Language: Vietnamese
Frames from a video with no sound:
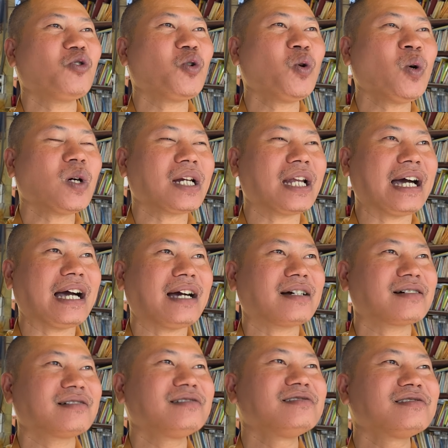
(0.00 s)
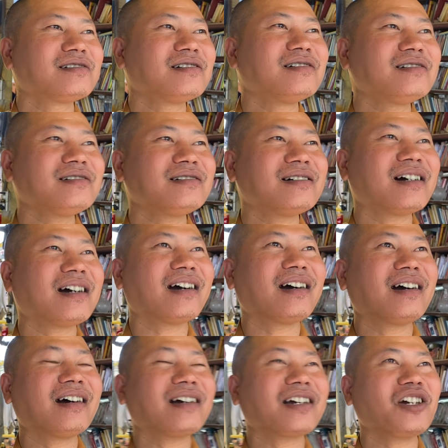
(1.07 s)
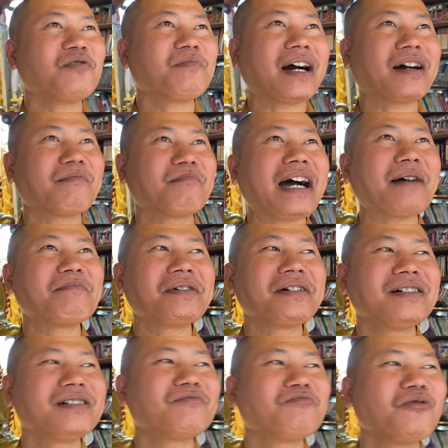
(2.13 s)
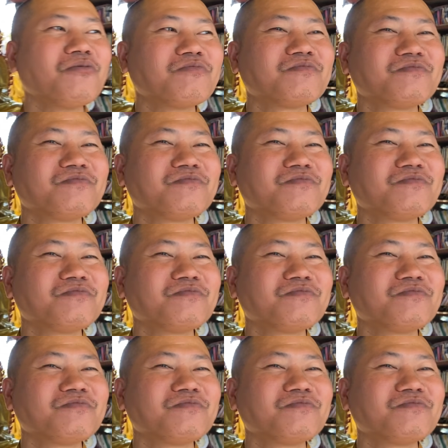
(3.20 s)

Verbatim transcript: thuốc là cương cứng kêu bằng 30 phút